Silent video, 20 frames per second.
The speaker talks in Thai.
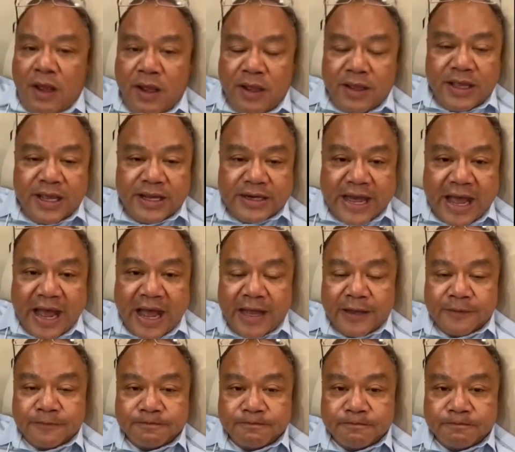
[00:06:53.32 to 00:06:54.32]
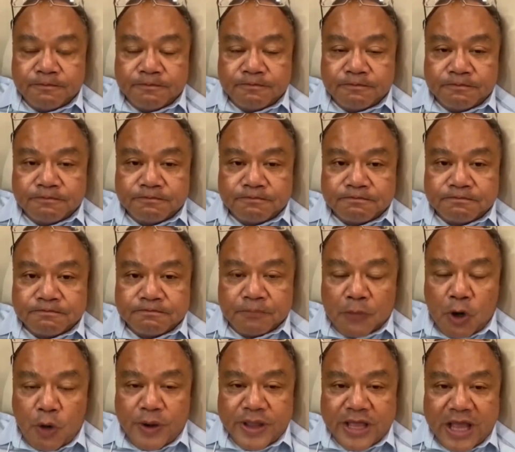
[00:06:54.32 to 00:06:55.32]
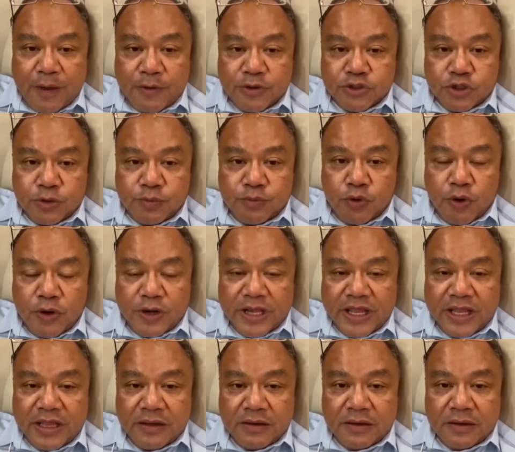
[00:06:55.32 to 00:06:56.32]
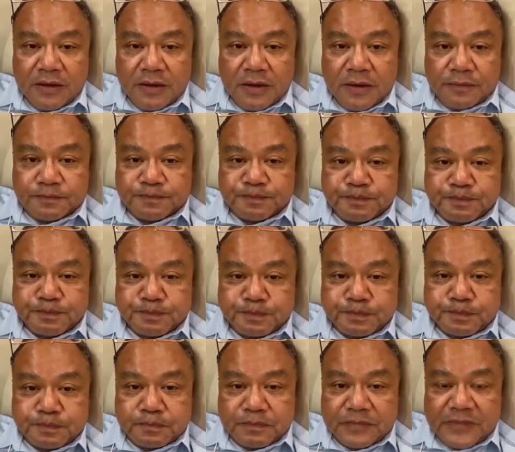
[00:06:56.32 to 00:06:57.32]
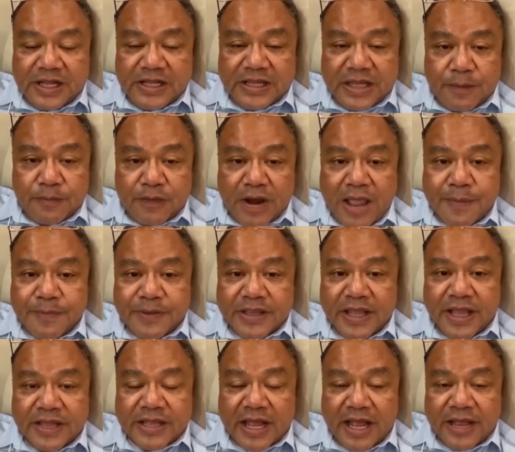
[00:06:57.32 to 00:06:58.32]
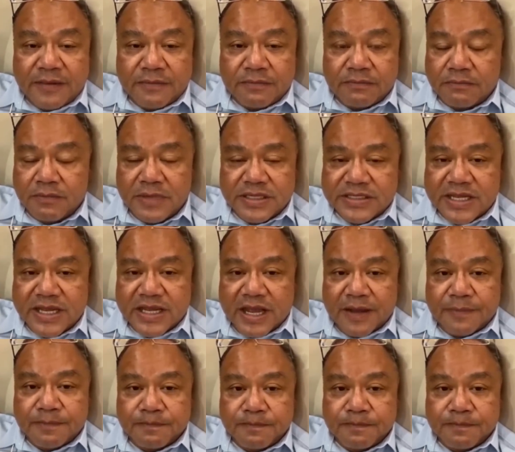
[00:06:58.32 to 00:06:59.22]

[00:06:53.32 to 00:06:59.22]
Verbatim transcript: อย่าด่าบอกว่าเยาวชนพวกนี้ทำร้ายประเทศไทย ไม่ใช่ครับ